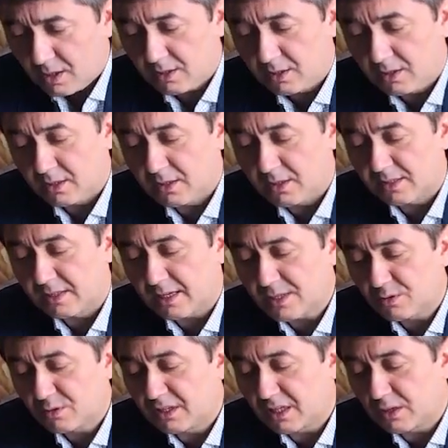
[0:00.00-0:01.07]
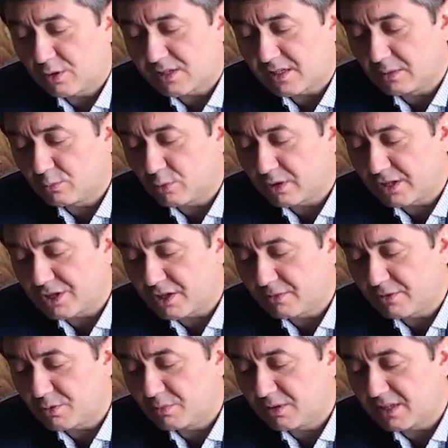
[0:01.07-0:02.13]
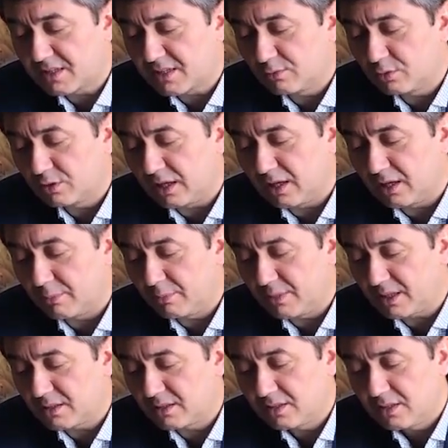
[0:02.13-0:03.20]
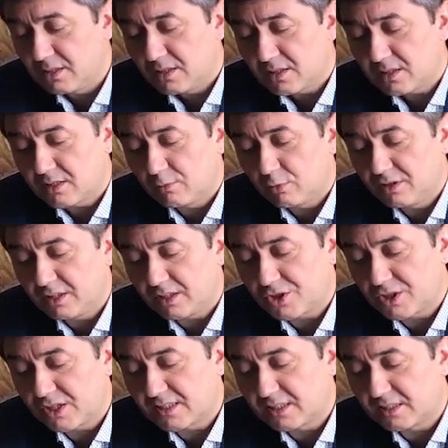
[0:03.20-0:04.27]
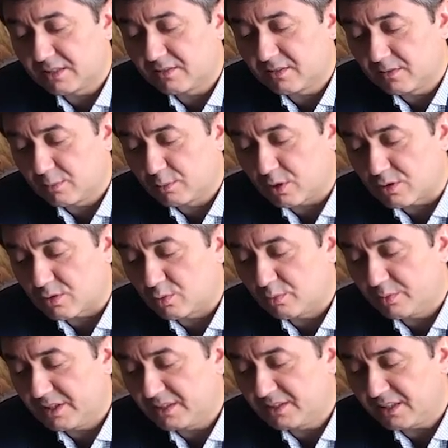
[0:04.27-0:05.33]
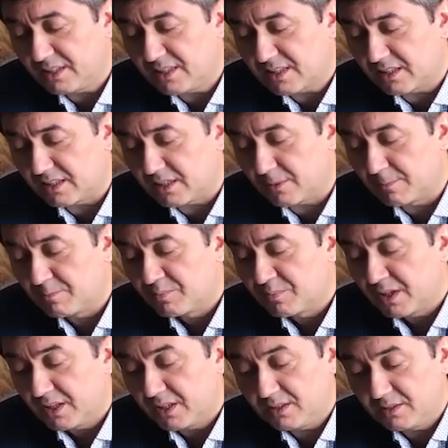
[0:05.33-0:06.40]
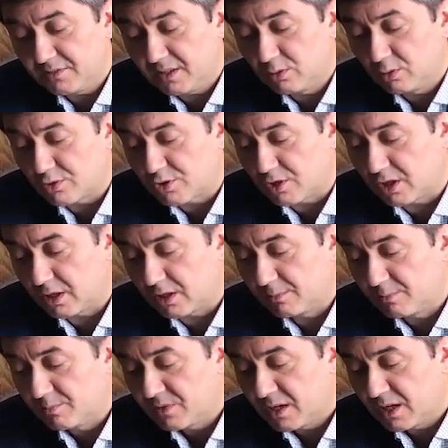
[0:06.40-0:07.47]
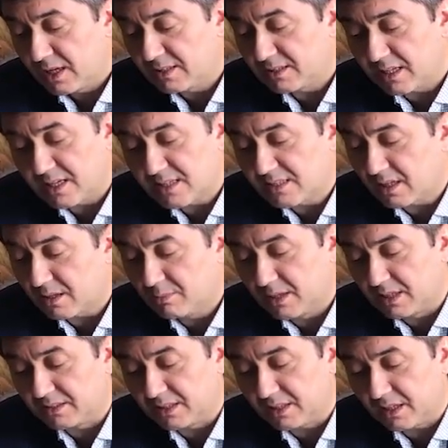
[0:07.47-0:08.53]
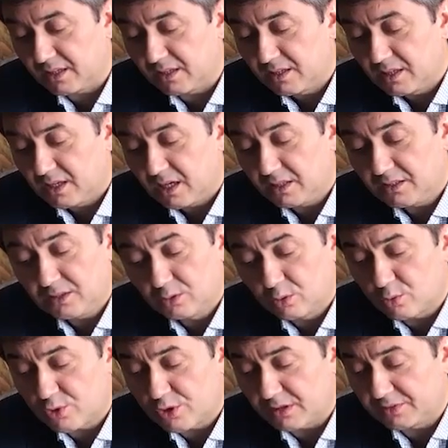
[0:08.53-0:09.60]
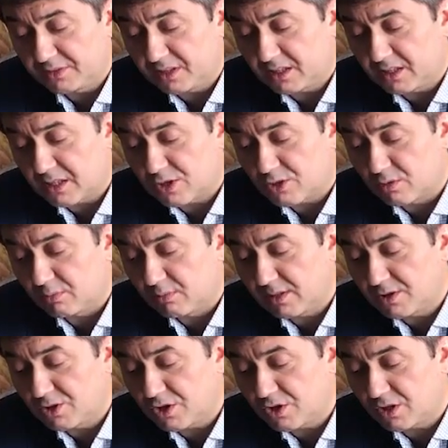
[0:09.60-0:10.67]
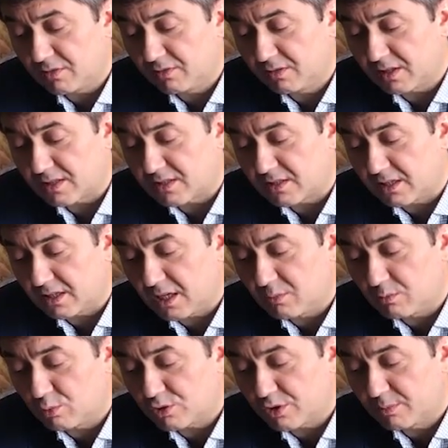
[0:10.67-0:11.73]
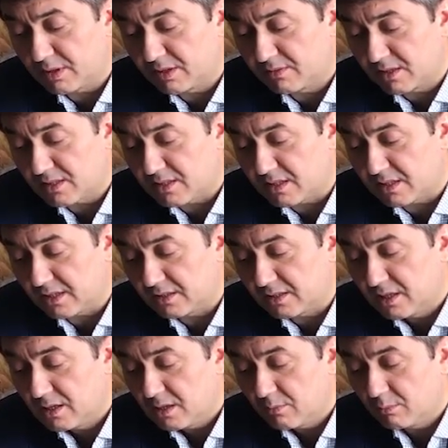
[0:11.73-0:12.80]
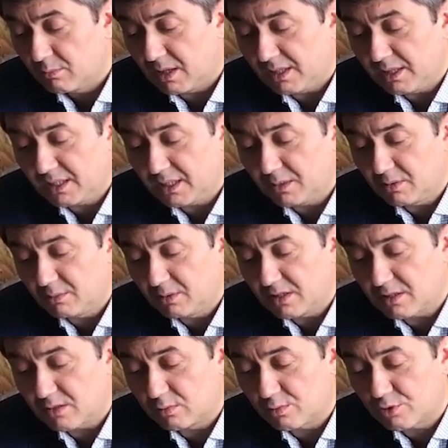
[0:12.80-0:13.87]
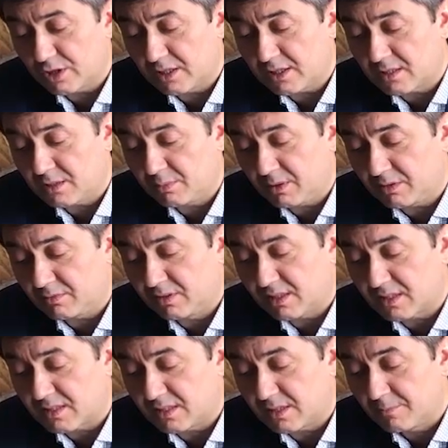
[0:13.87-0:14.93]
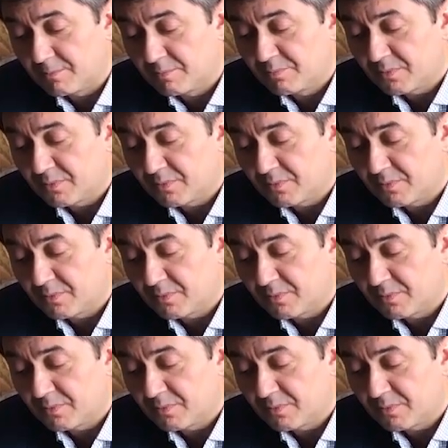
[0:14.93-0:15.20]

Э, здравствуй, дорогой Санур Раджавич, меня зовут Альберт. Сегодня решил задать вам вопрос. У меня три сына и две дочки от разных матерей. Они дружат, все хорошо. Мальчишки выросли, им уже по 20 лет. Маленькими были, слушались, теперь выросли.